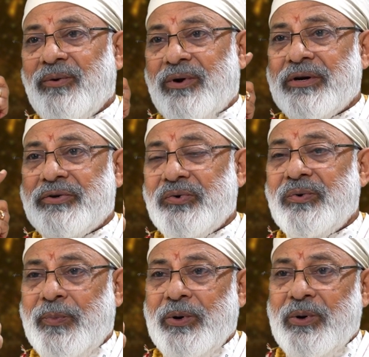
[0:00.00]
ఒక
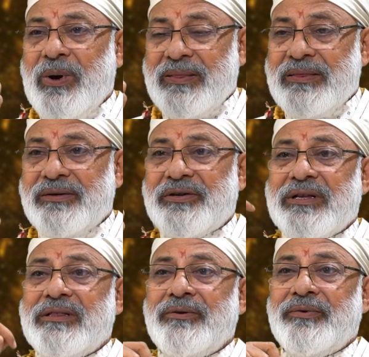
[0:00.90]
చూపులో అంత
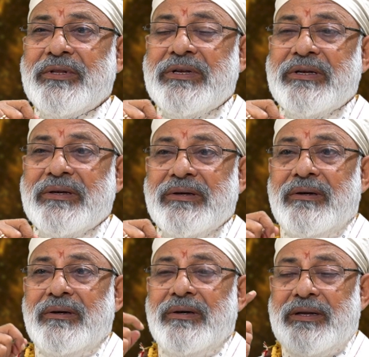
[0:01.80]
శక్తి ఉంది
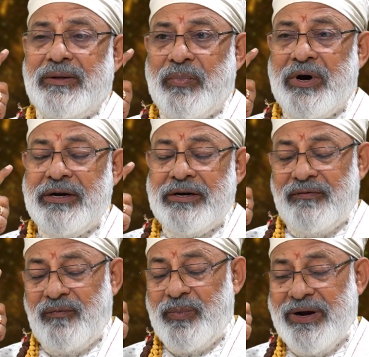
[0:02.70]
ఇట్ ద పార్ట్
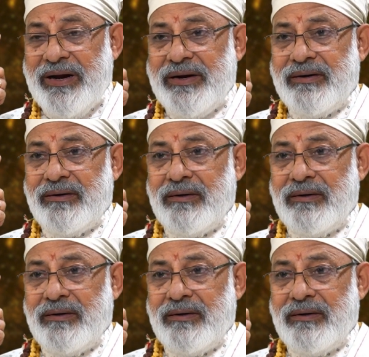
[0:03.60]
ఆఫ్ బ్రెయిన్